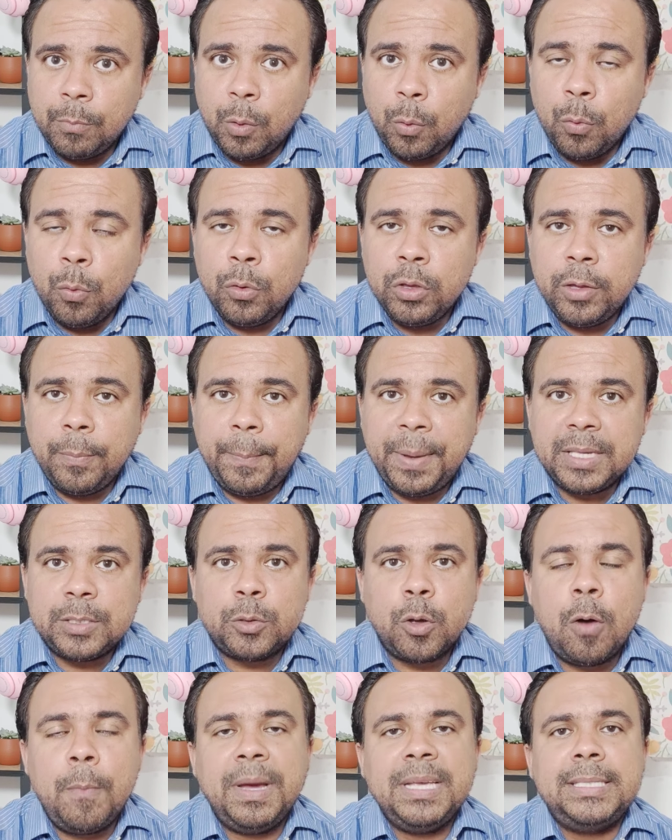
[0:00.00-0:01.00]
o
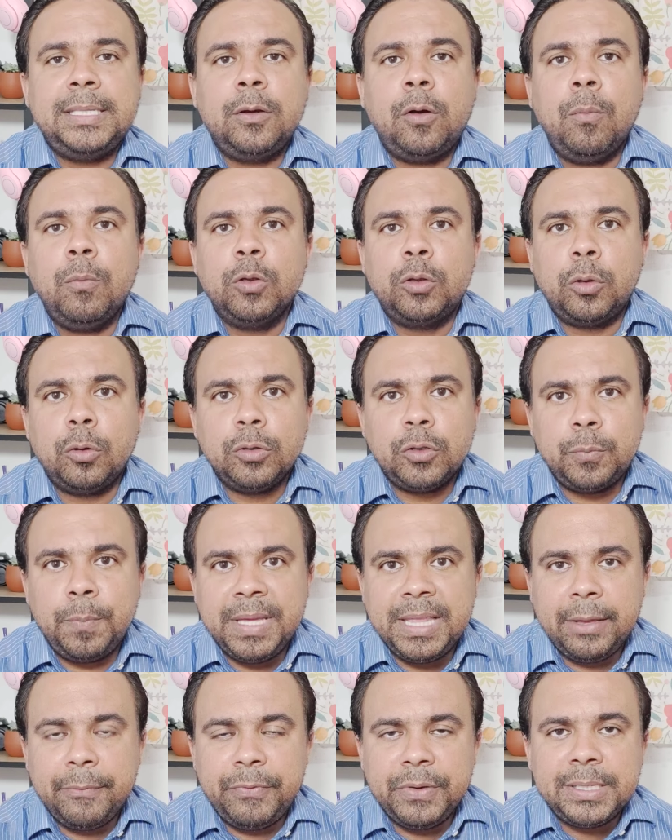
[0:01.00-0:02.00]
unipessoal, mas sim como todos os
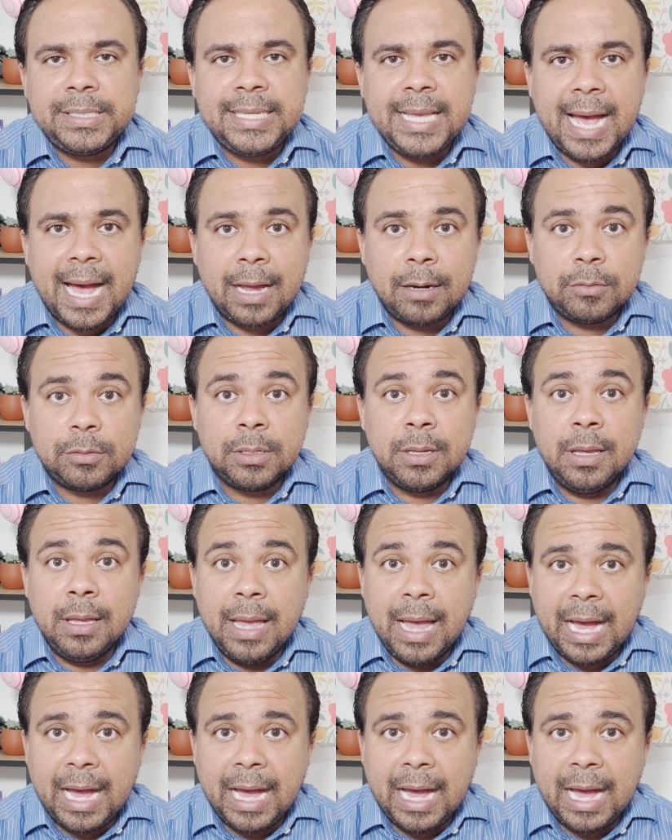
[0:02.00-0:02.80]
beneficiários.